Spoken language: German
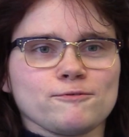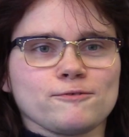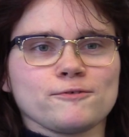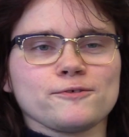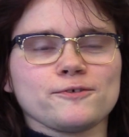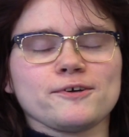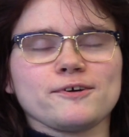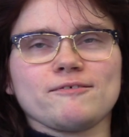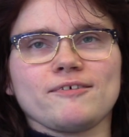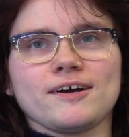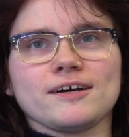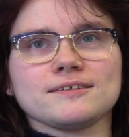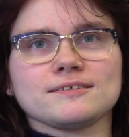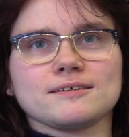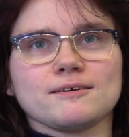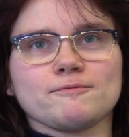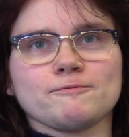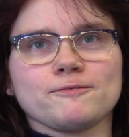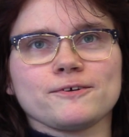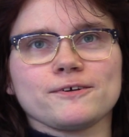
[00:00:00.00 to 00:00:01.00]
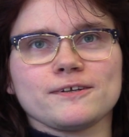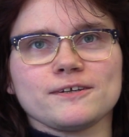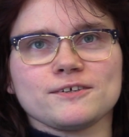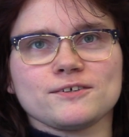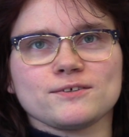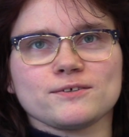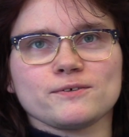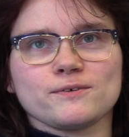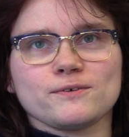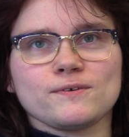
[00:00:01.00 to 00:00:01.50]
früher war es ja
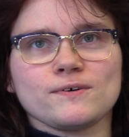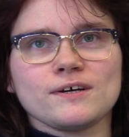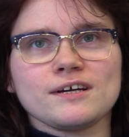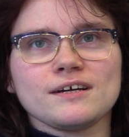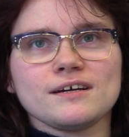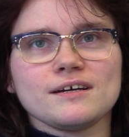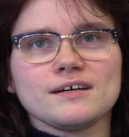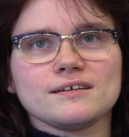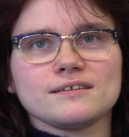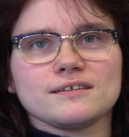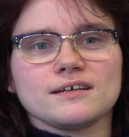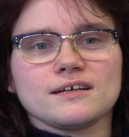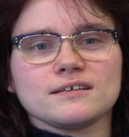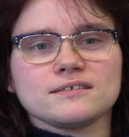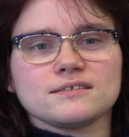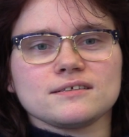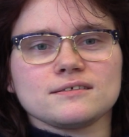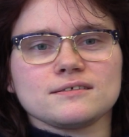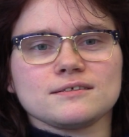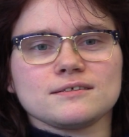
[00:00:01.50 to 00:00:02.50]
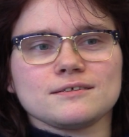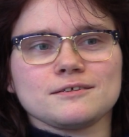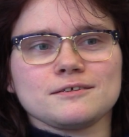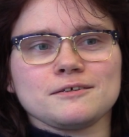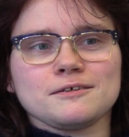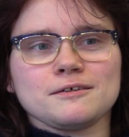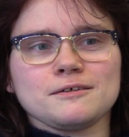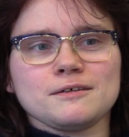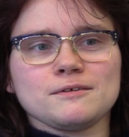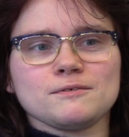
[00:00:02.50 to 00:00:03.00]
wirklich so, dass es
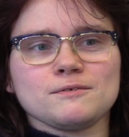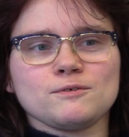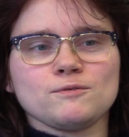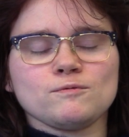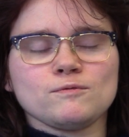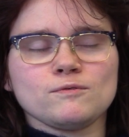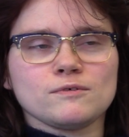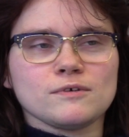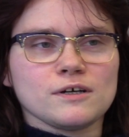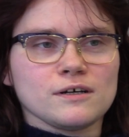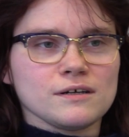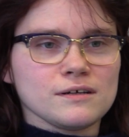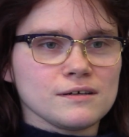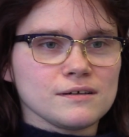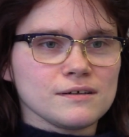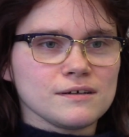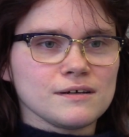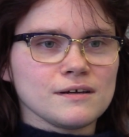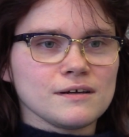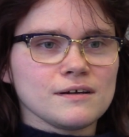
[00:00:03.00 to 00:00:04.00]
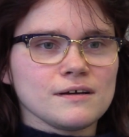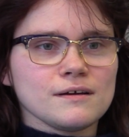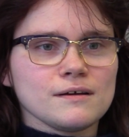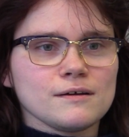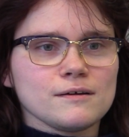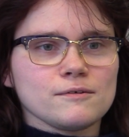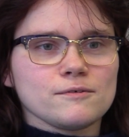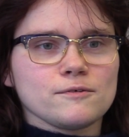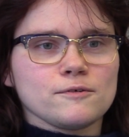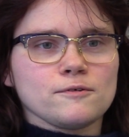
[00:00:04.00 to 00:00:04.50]
äh, nur
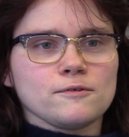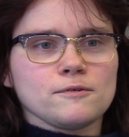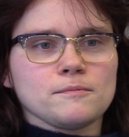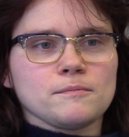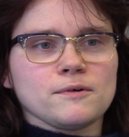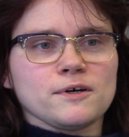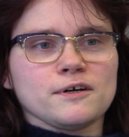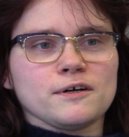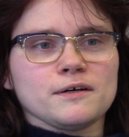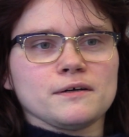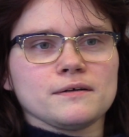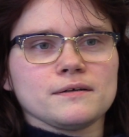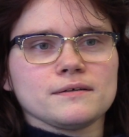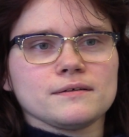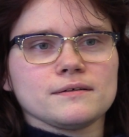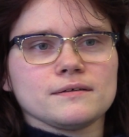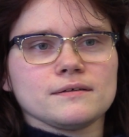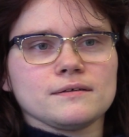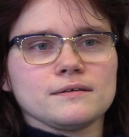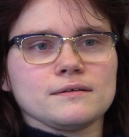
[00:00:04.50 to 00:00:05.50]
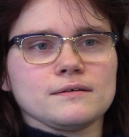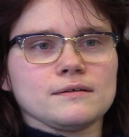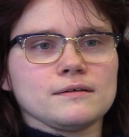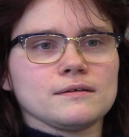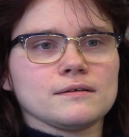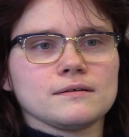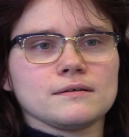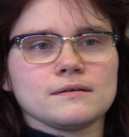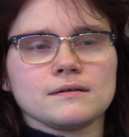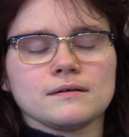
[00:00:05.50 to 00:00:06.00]
über äh,
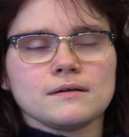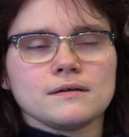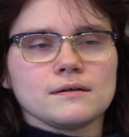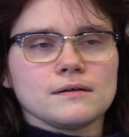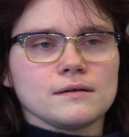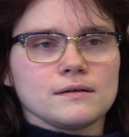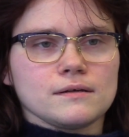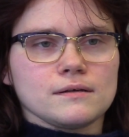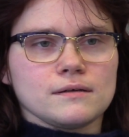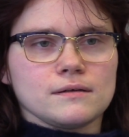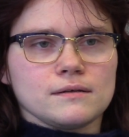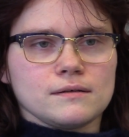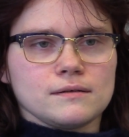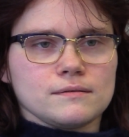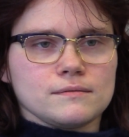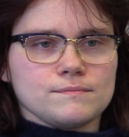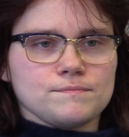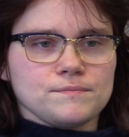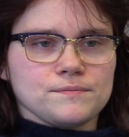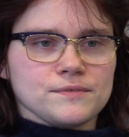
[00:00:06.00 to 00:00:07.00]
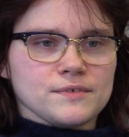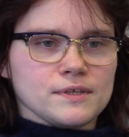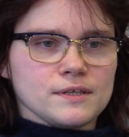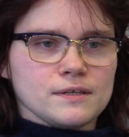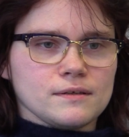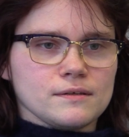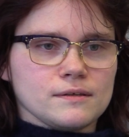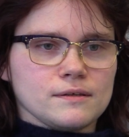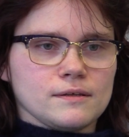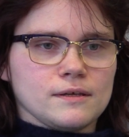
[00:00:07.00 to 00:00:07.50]
äh,
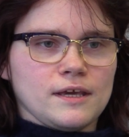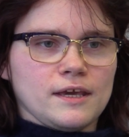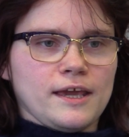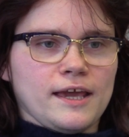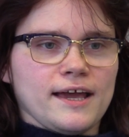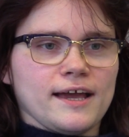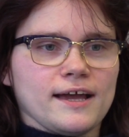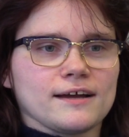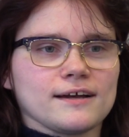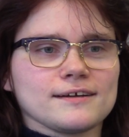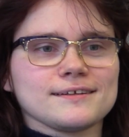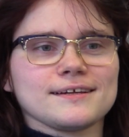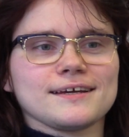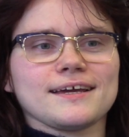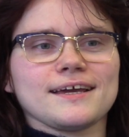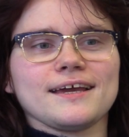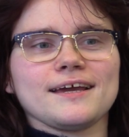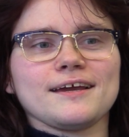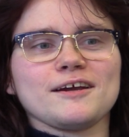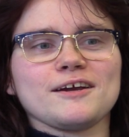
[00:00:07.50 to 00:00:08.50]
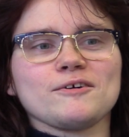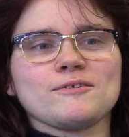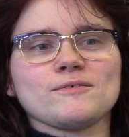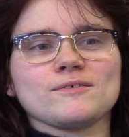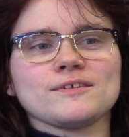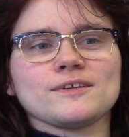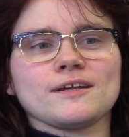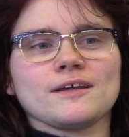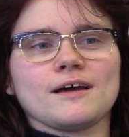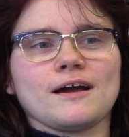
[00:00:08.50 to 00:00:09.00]
die Herren ging
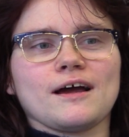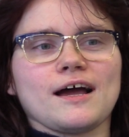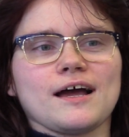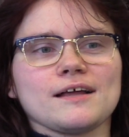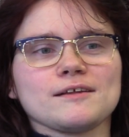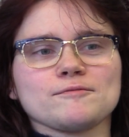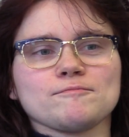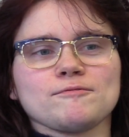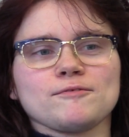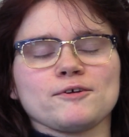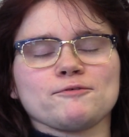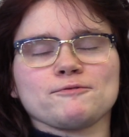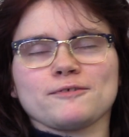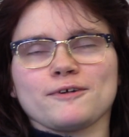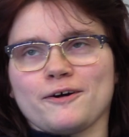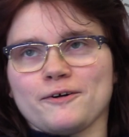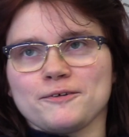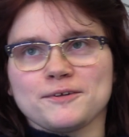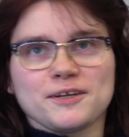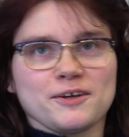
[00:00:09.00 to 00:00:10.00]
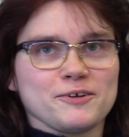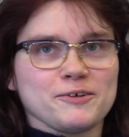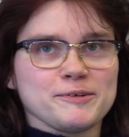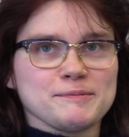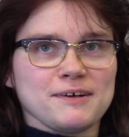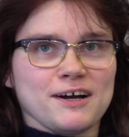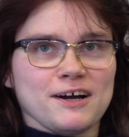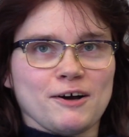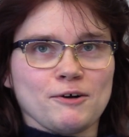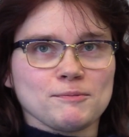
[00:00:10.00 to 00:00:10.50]
und da hatten wir Frauen ja
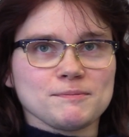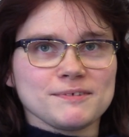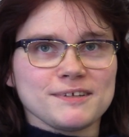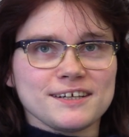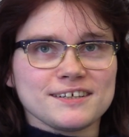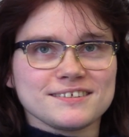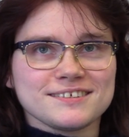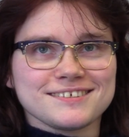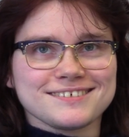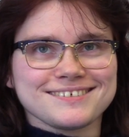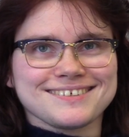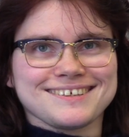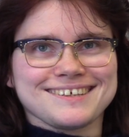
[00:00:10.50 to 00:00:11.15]
überhaupt nichts zu